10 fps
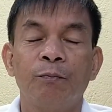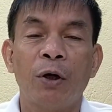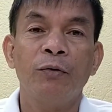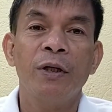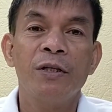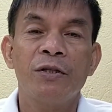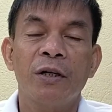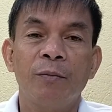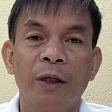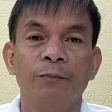founding
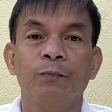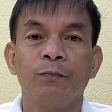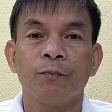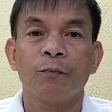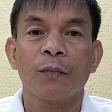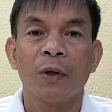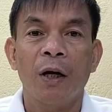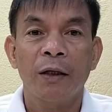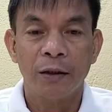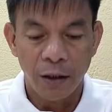chairman
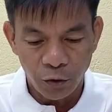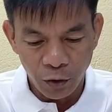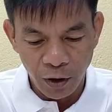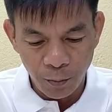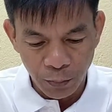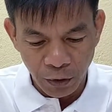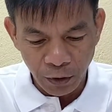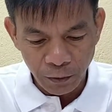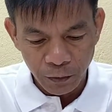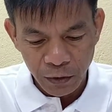at ganun din po